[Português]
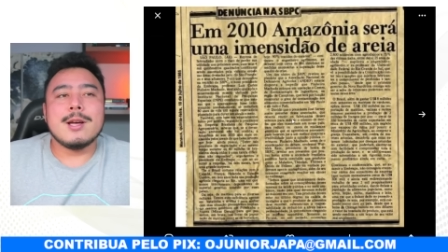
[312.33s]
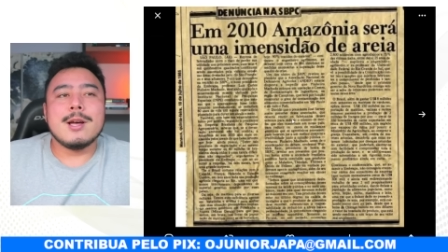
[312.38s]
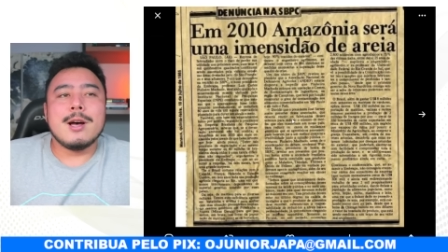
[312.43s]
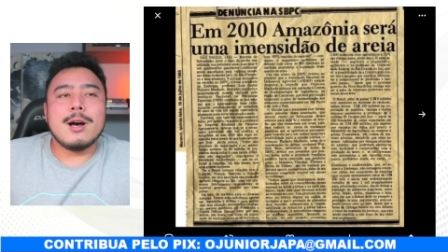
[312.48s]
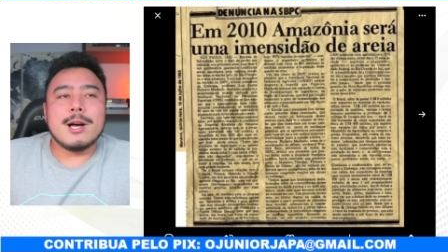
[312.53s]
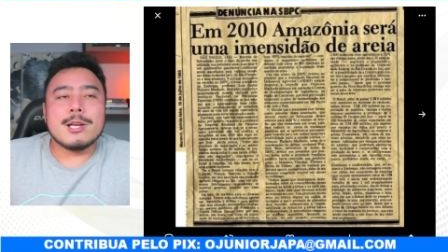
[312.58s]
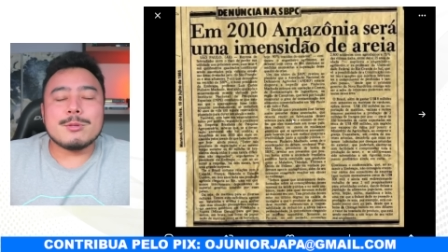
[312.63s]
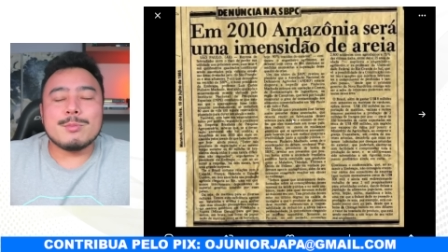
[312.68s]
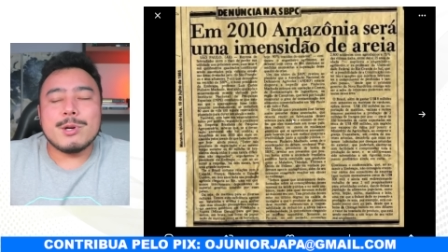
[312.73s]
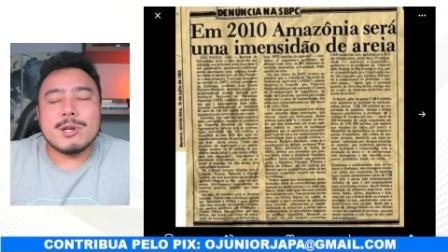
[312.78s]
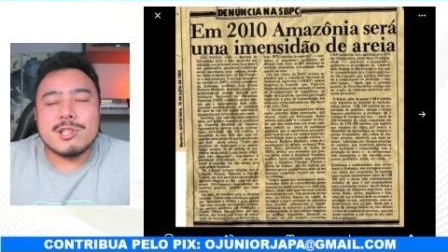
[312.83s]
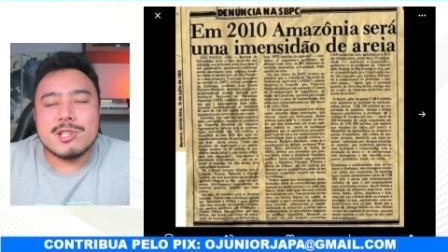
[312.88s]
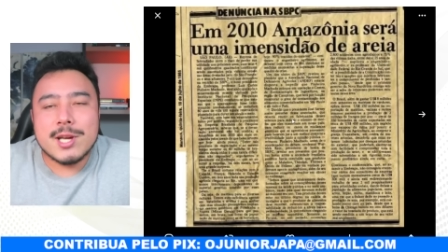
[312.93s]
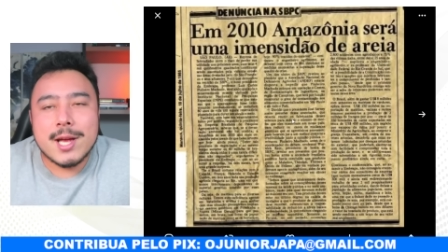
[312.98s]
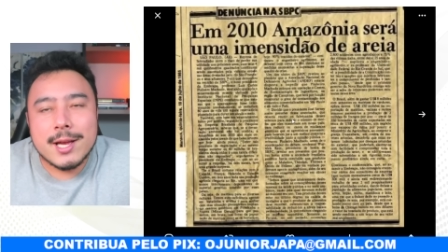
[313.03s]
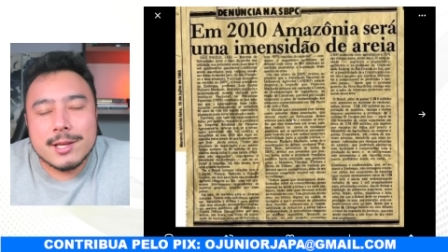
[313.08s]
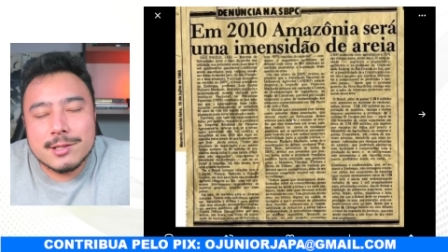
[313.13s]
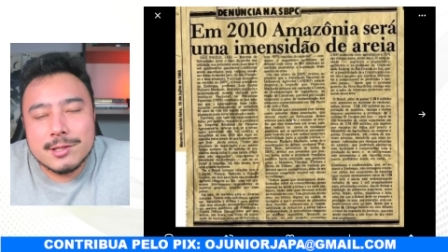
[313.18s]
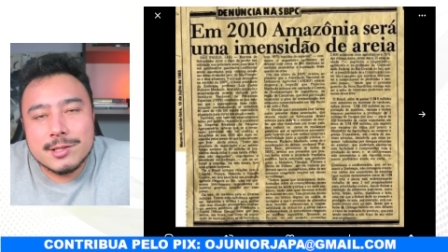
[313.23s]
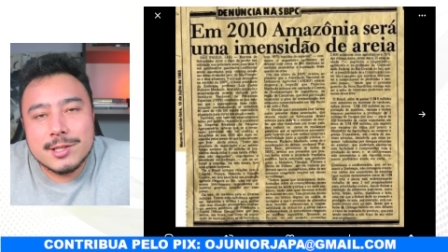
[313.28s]
As
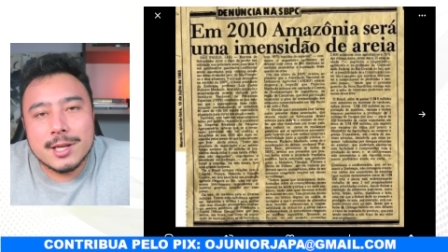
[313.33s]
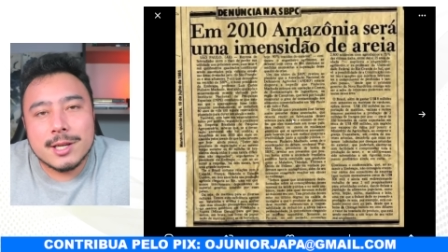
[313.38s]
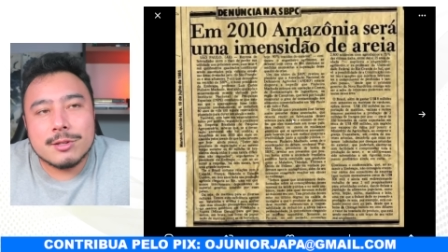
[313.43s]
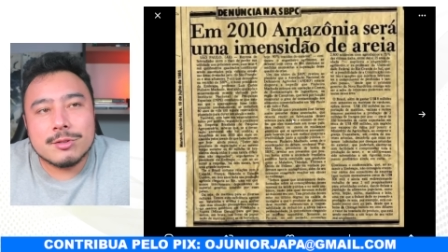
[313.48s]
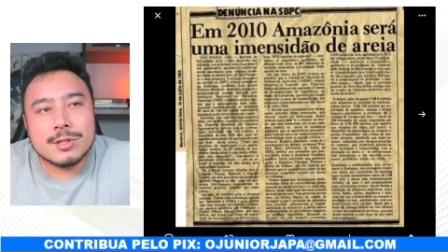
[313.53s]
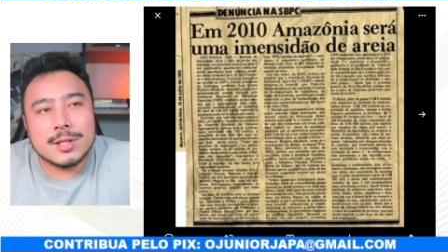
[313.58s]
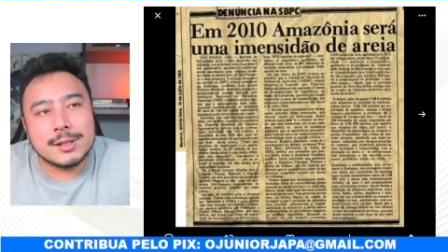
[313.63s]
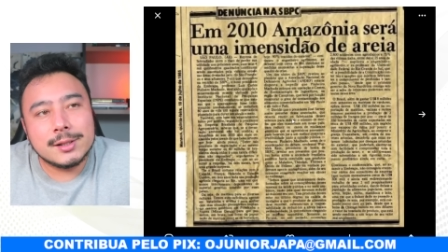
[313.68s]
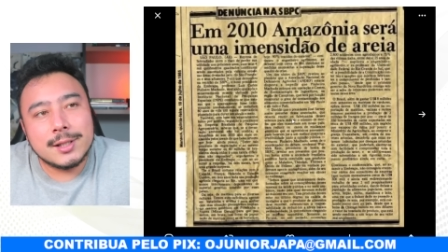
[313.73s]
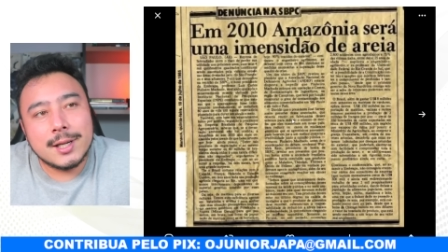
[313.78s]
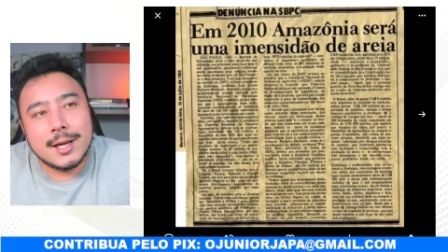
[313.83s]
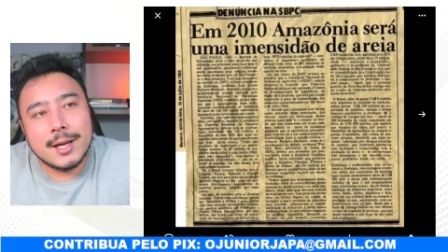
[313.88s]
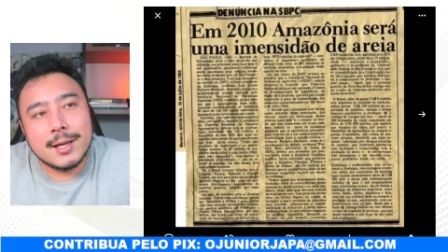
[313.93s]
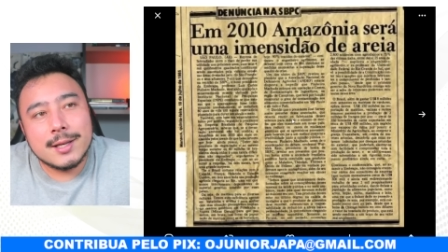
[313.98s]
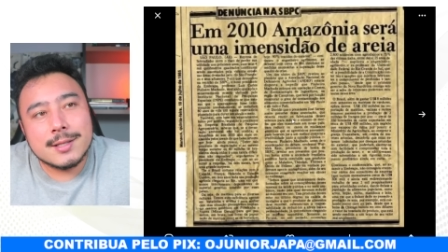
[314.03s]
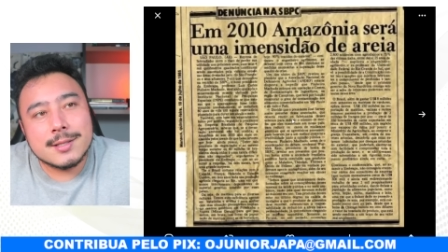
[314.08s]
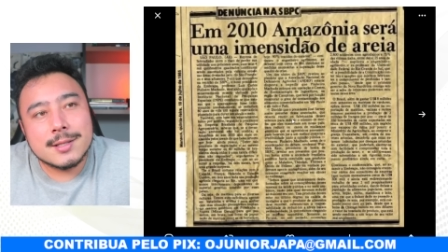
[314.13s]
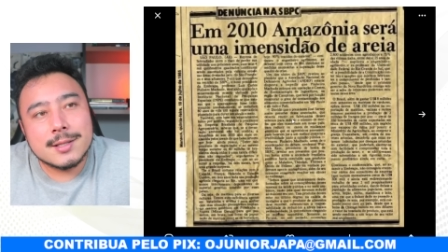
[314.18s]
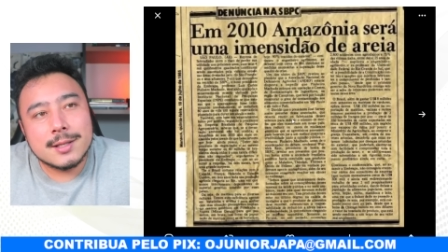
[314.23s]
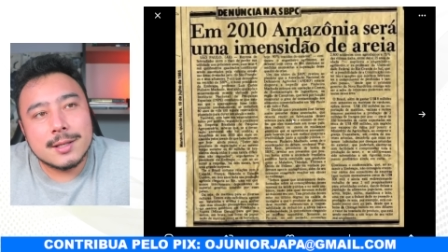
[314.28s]
manchetes de anos
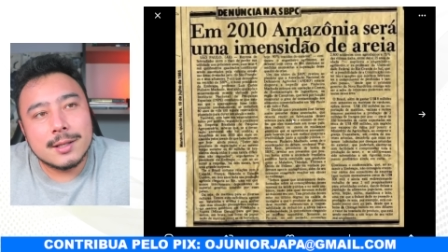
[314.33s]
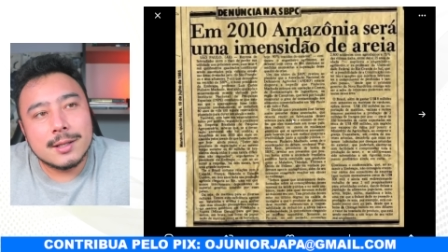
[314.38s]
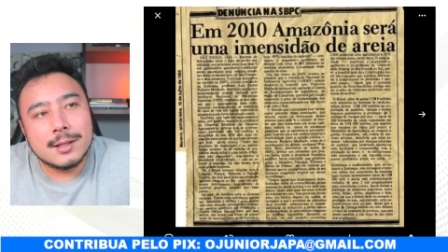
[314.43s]
atrás.